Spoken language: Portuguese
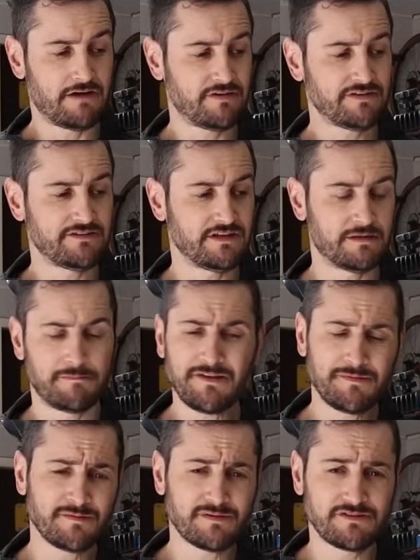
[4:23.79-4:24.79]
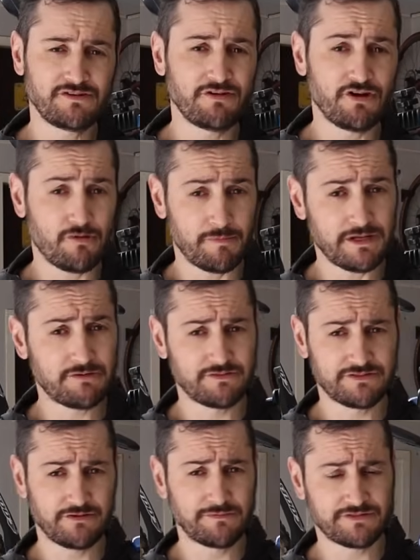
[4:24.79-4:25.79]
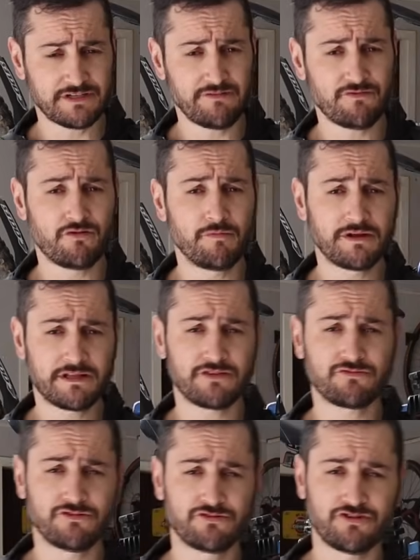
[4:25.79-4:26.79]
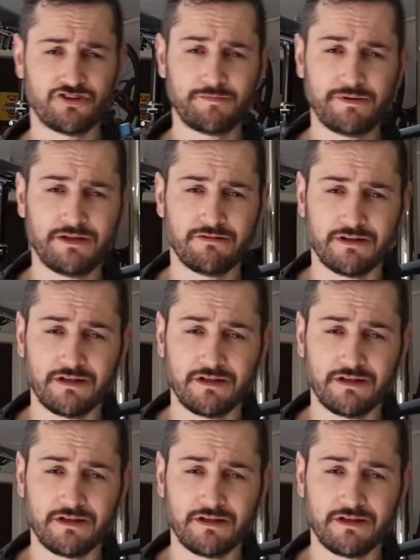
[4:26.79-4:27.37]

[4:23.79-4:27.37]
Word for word: a vacina. Mas mesmo assim, eu recomendo que você observe como que tá as condições do pneu,